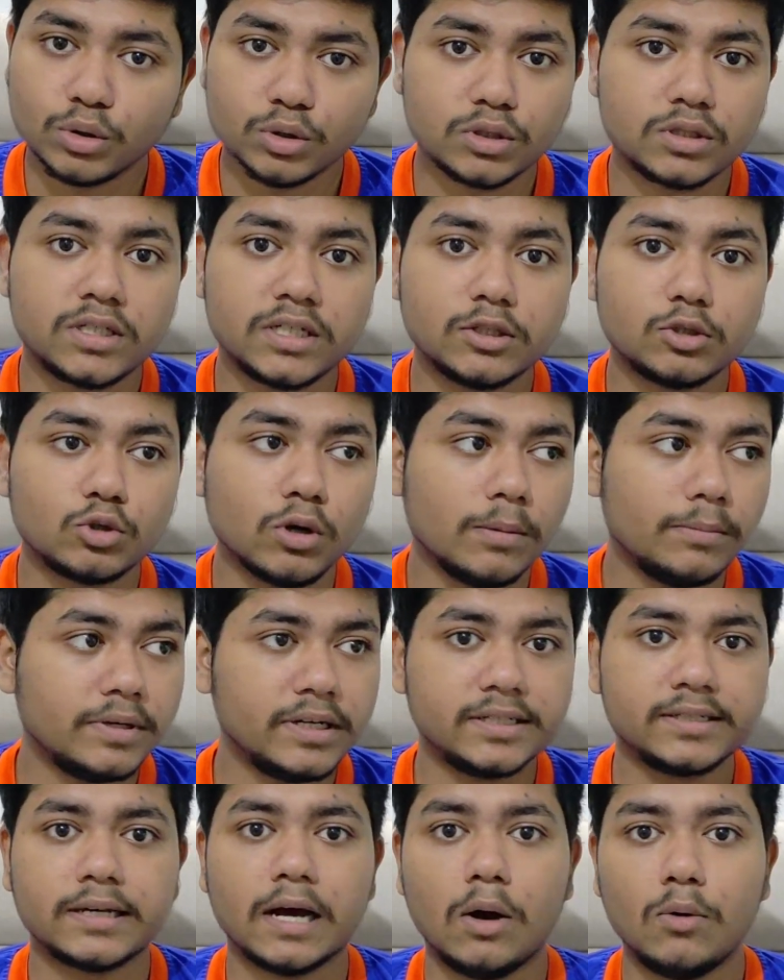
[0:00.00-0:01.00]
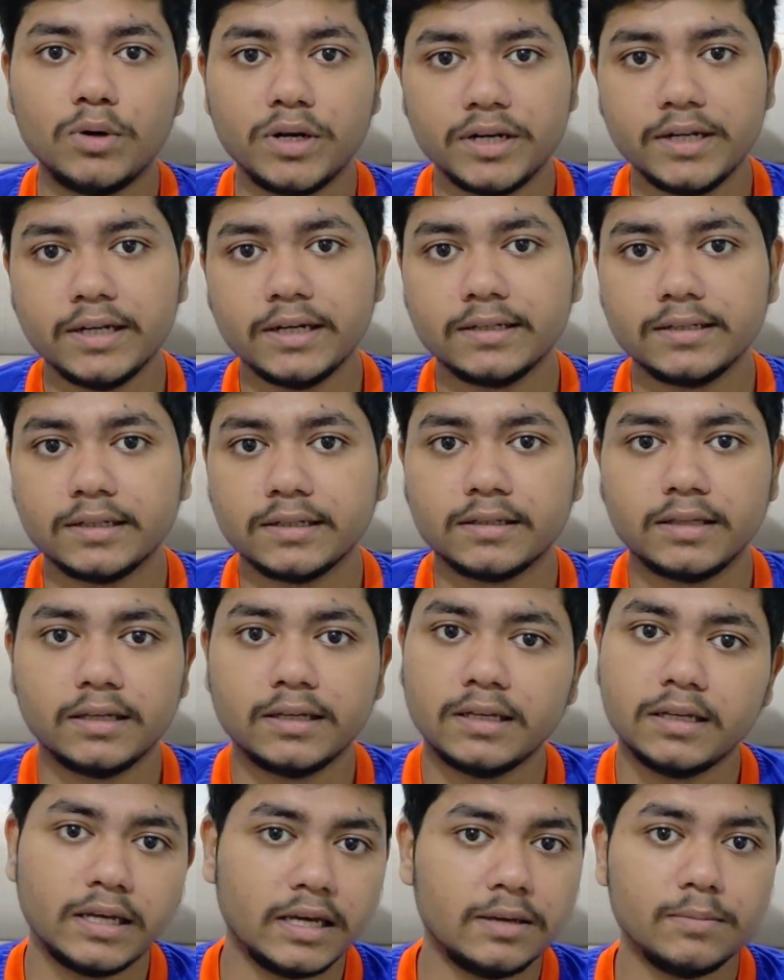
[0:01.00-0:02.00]
तो उस चीज़ को हम डिस्काउंट नहीं कर सकते
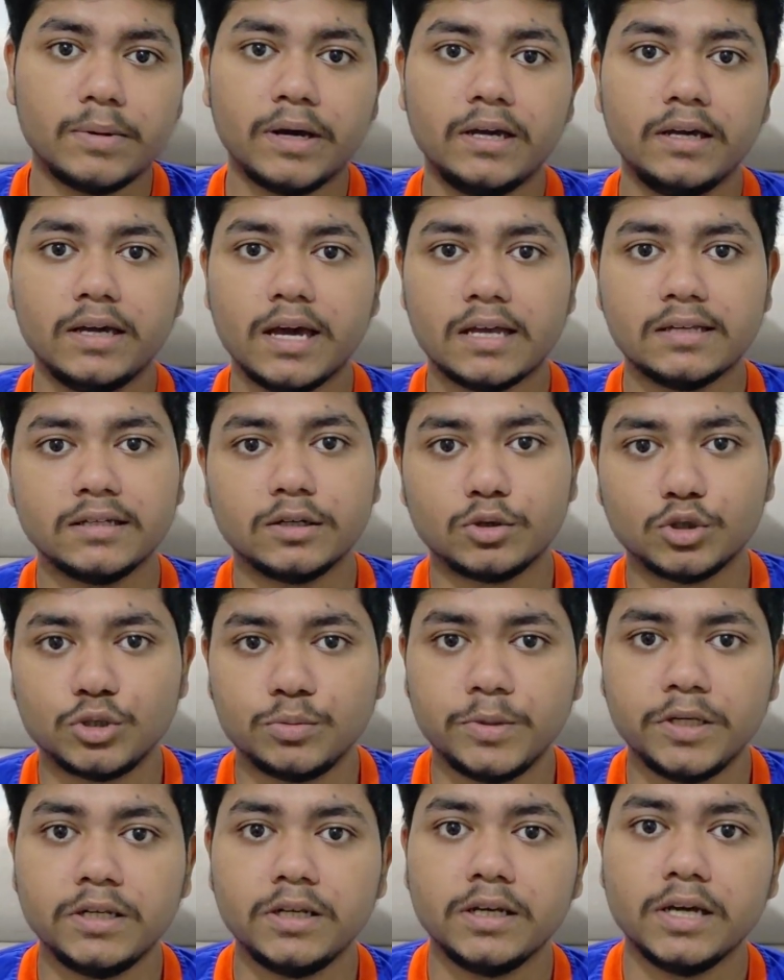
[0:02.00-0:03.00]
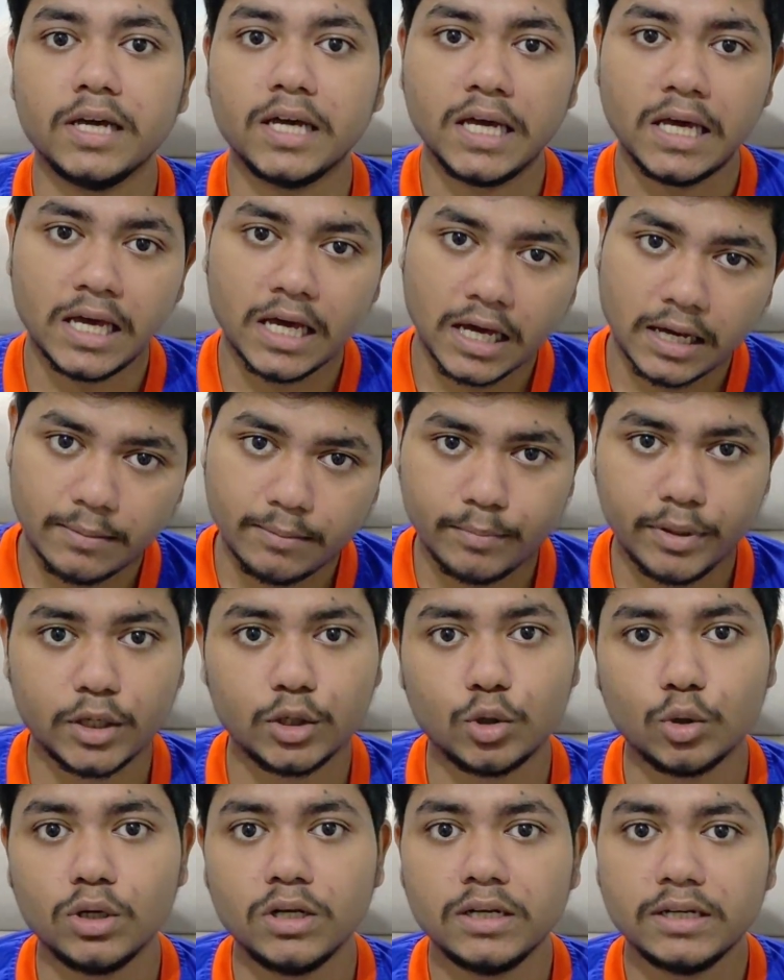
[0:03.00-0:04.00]
कि नहीं भाई ऐसा कुछ भी नहीं है
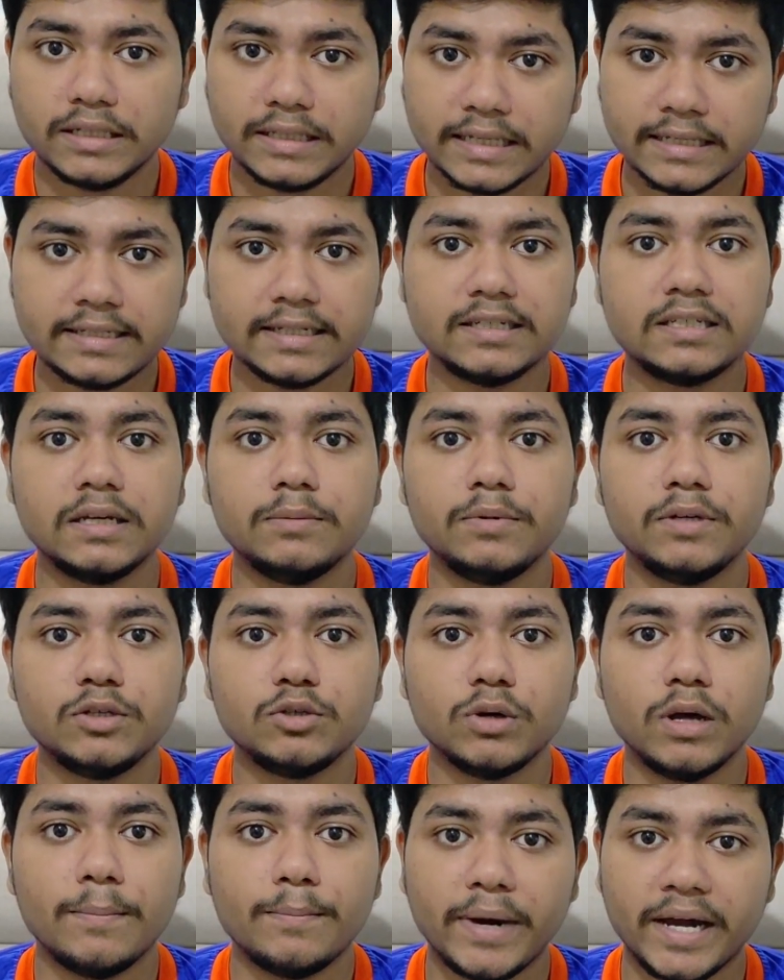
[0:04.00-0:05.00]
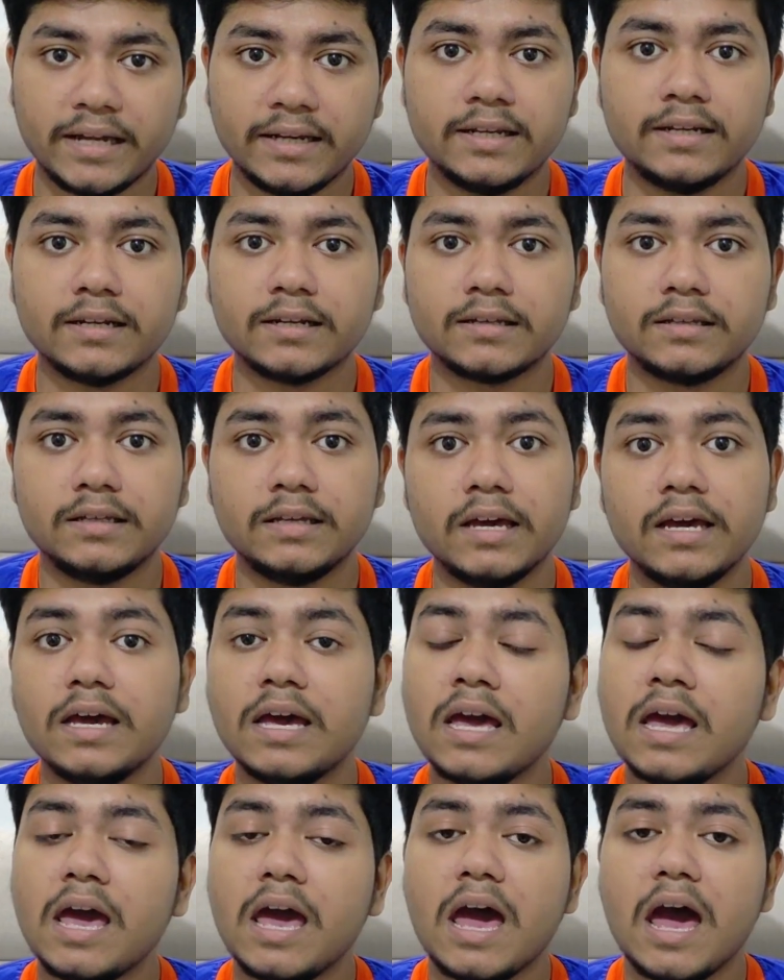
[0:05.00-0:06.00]
बिल्कुल ये चीज़ें भी जो है मायने रखती है
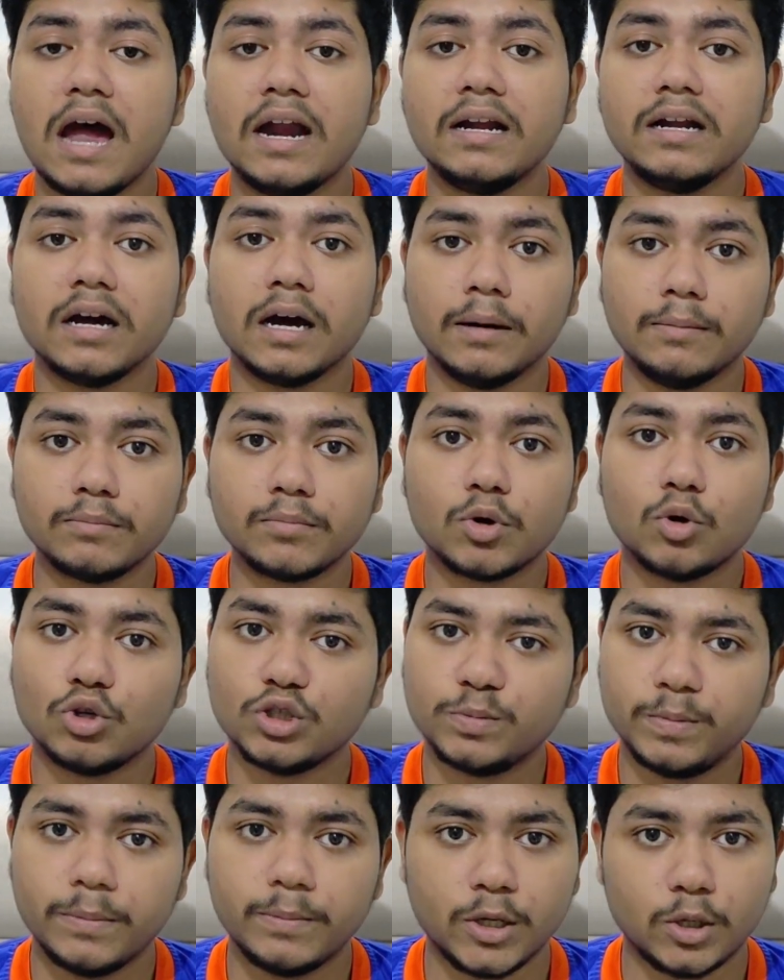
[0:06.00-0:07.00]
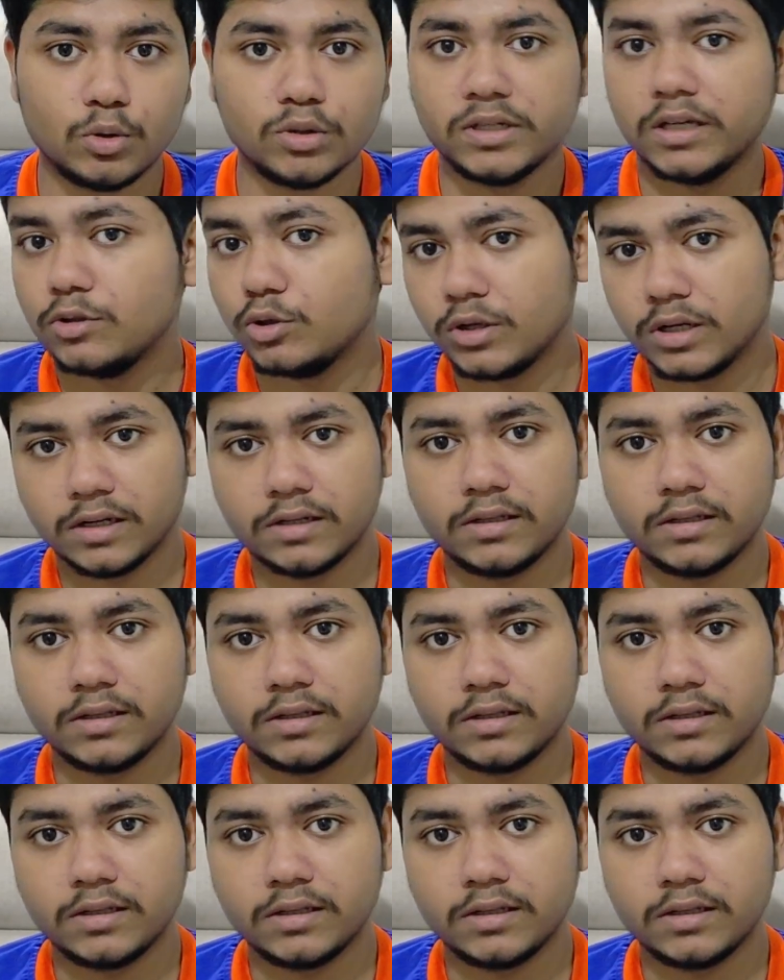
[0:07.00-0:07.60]
एंड हम कोच पे भरोसा तो